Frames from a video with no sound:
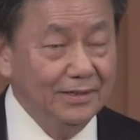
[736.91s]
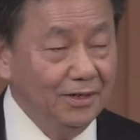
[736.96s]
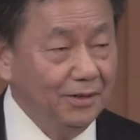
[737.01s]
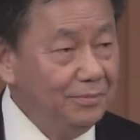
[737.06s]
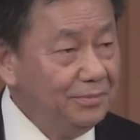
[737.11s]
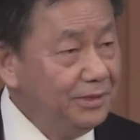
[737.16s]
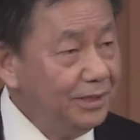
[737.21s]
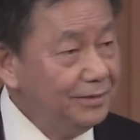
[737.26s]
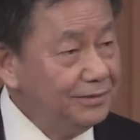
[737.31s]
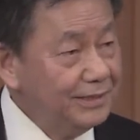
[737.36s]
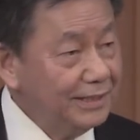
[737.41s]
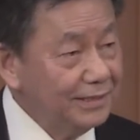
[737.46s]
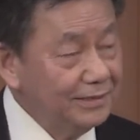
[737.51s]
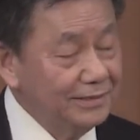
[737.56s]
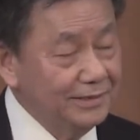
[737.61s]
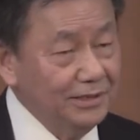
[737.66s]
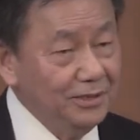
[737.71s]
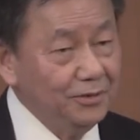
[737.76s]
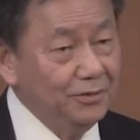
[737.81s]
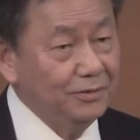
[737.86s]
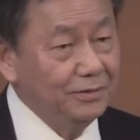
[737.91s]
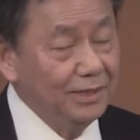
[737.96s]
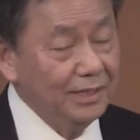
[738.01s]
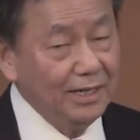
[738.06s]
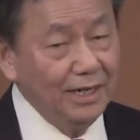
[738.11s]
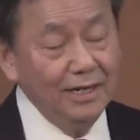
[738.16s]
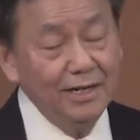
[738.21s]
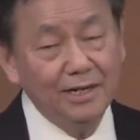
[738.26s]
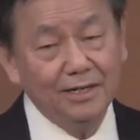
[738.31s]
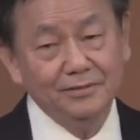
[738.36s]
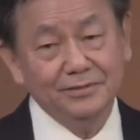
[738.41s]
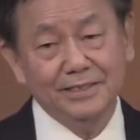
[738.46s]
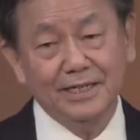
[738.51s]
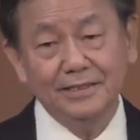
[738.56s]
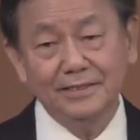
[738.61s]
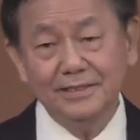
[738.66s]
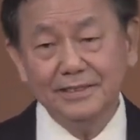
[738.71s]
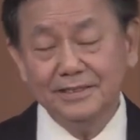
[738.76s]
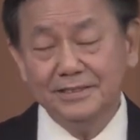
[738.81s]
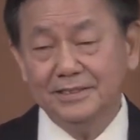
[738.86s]
我们知道这个时候刚好
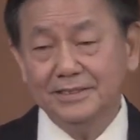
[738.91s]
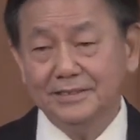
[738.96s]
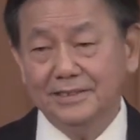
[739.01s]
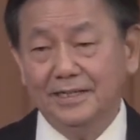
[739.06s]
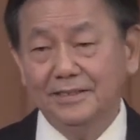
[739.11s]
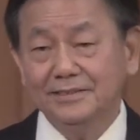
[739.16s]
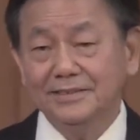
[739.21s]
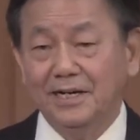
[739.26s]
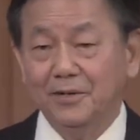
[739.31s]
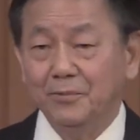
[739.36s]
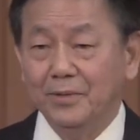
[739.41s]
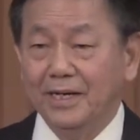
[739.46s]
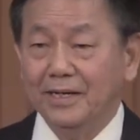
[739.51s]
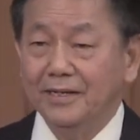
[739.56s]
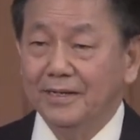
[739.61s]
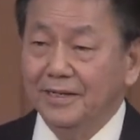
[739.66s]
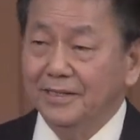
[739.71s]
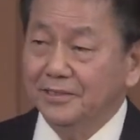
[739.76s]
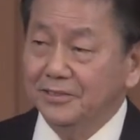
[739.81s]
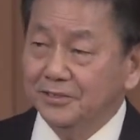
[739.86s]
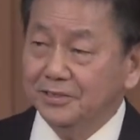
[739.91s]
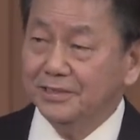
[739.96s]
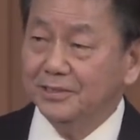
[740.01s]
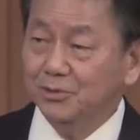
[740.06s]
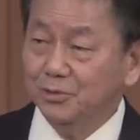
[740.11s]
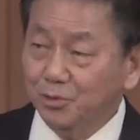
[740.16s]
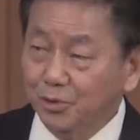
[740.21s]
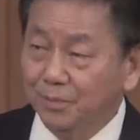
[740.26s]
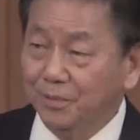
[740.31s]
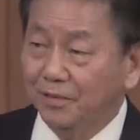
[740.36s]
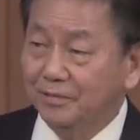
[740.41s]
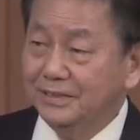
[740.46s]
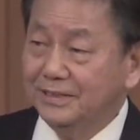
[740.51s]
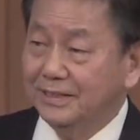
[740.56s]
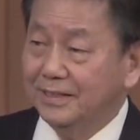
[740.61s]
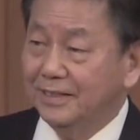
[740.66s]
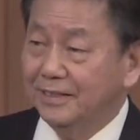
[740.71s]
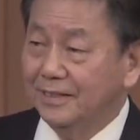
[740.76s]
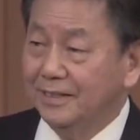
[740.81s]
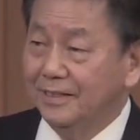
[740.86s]
在第七章讲完，就是祝棚
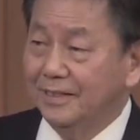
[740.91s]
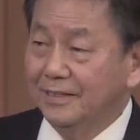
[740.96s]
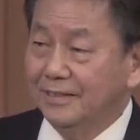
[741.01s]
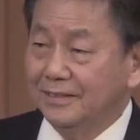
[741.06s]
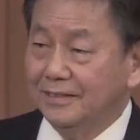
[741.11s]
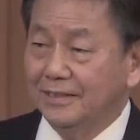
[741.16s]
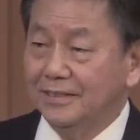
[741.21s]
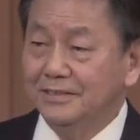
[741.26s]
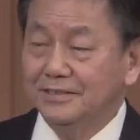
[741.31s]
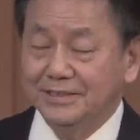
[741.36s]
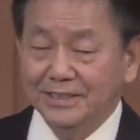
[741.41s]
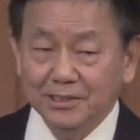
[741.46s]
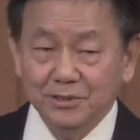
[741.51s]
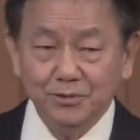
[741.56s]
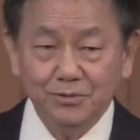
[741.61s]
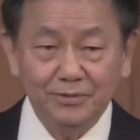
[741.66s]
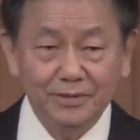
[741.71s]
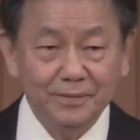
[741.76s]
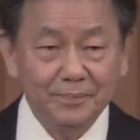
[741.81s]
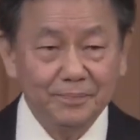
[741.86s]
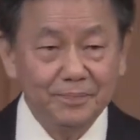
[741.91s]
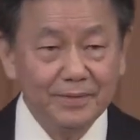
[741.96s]
节已经结束了。